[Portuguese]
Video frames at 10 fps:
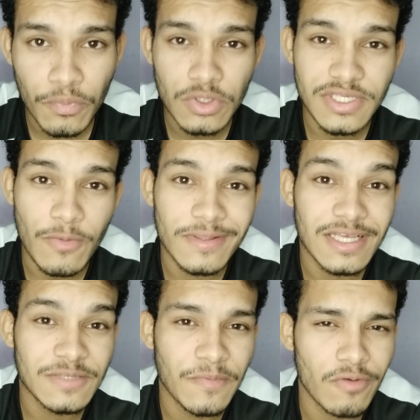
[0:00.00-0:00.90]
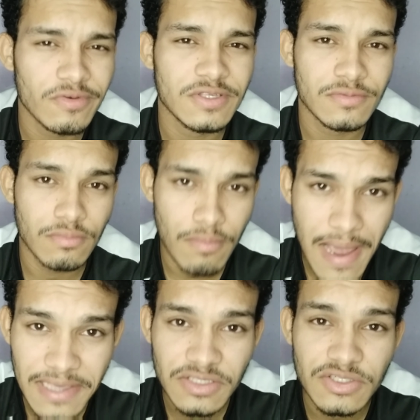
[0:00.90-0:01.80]
pois é uma das provas
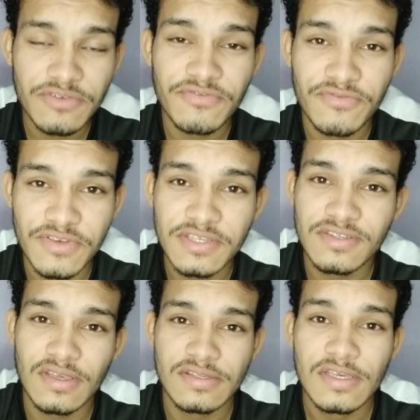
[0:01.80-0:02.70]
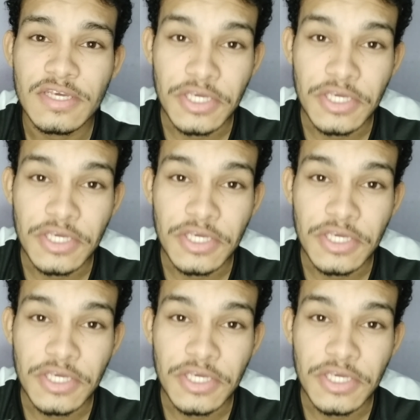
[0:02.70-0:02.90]
mais difíceis